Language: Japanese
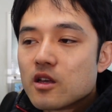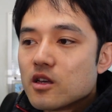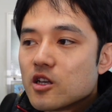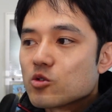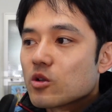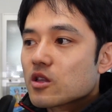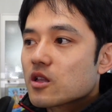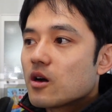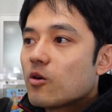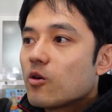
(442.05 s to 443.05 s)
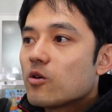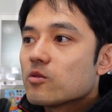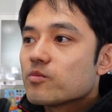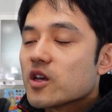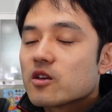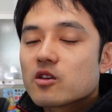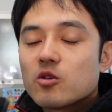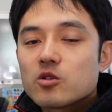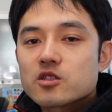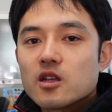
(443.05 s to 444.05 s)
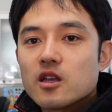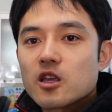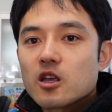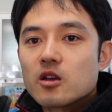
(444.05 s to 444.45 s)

えー、そういった方を勉強をしていけ、